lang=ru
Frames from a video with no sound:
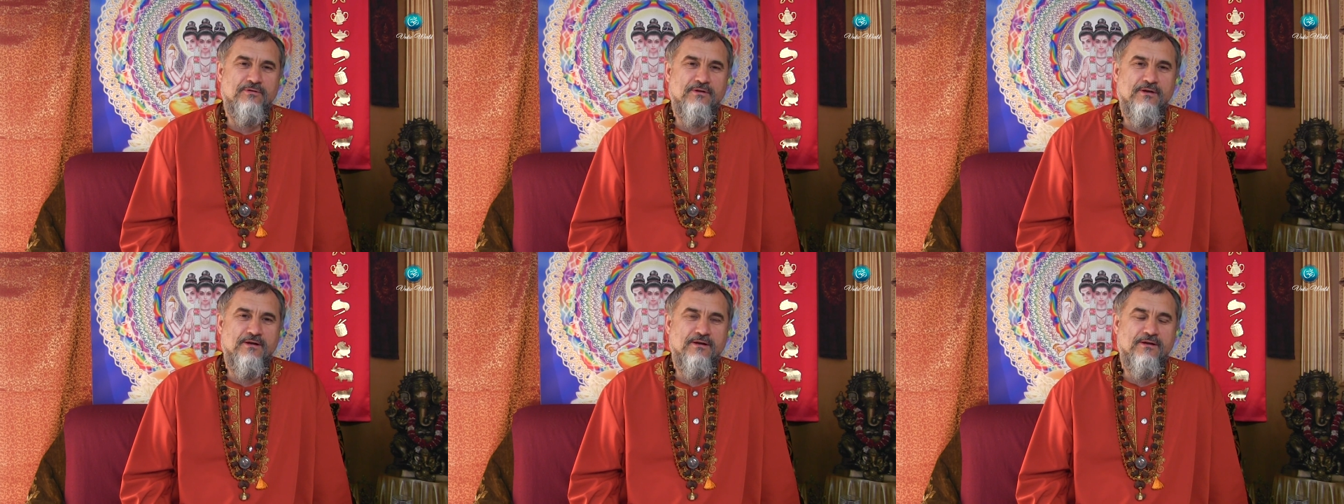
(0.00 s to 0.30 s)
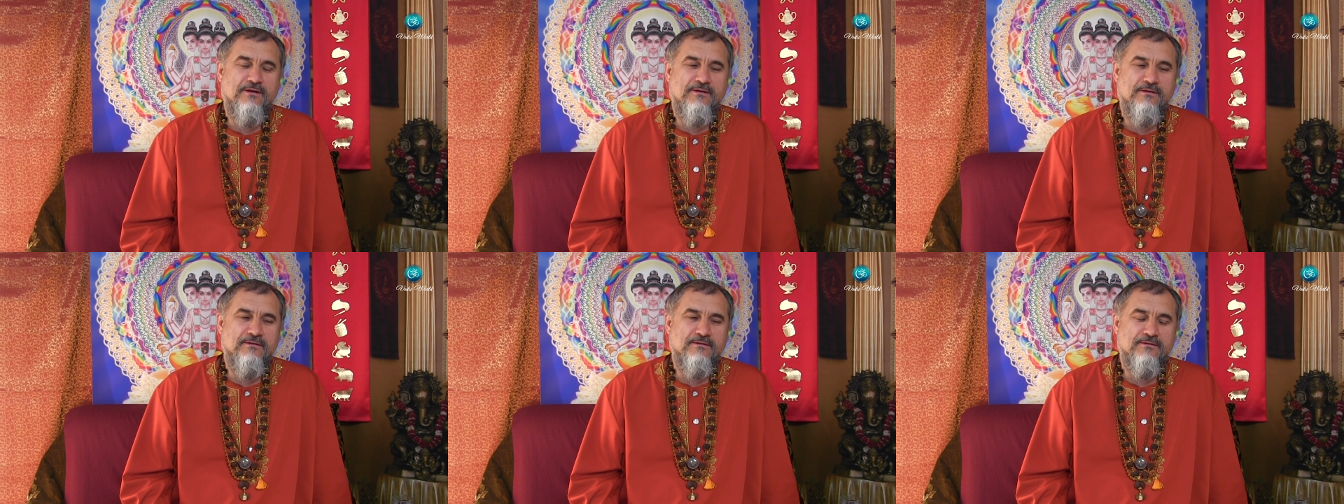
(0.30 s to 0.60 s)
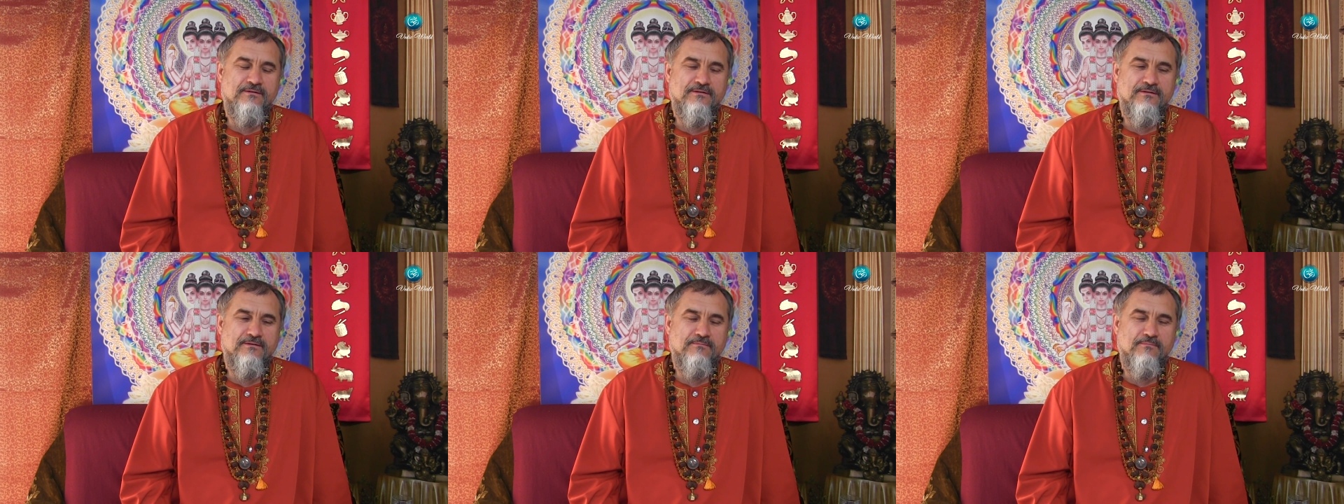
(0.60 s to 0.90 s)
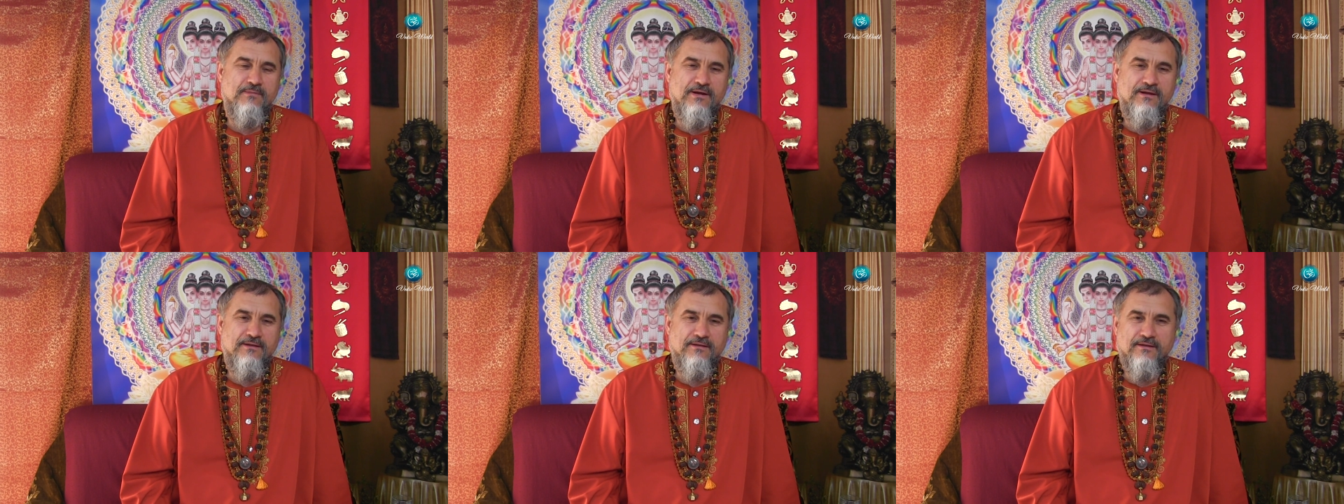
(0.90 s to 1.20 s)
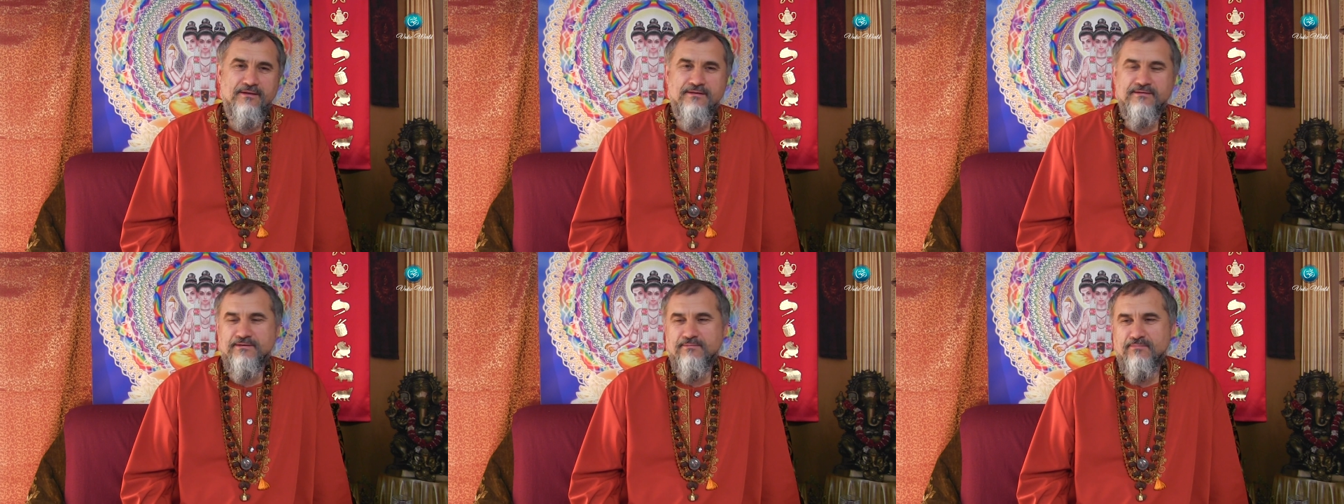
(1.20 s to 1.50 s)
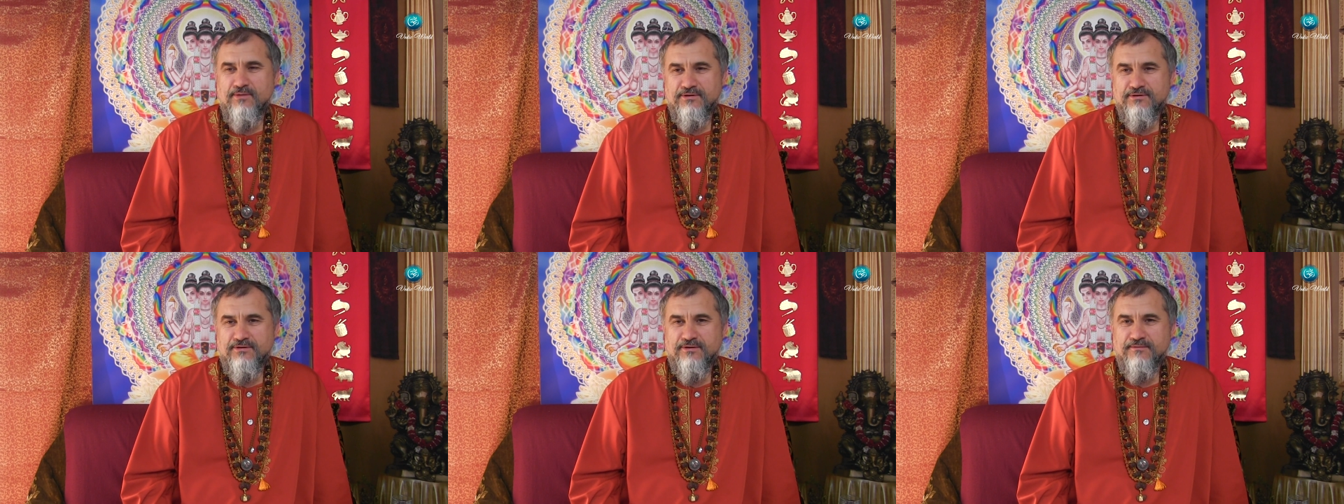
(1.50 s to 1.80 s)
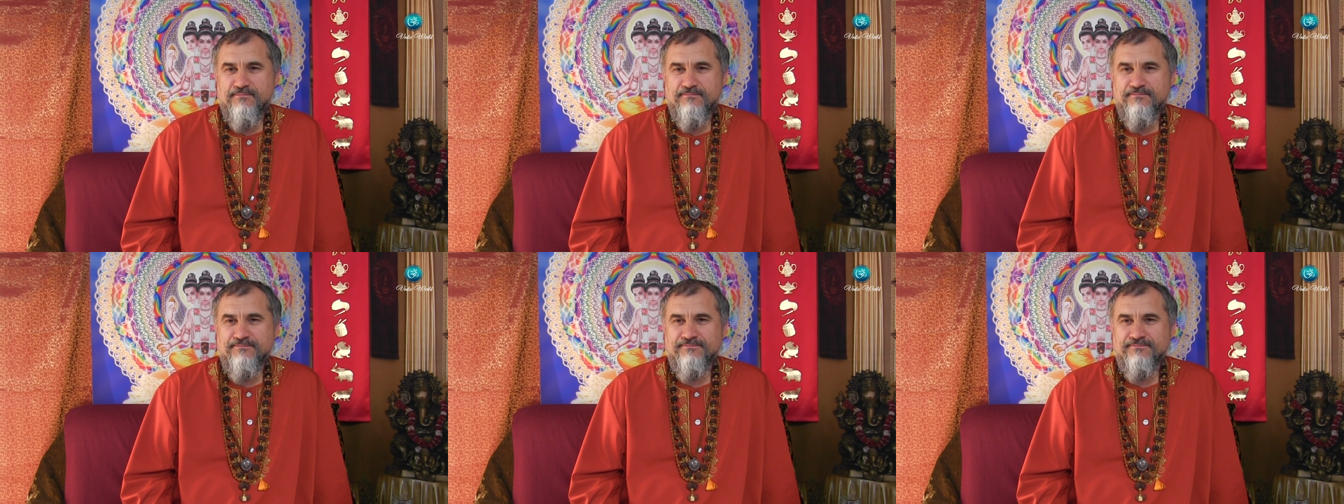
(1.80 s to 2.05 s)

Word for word: как э, маленькие собачки.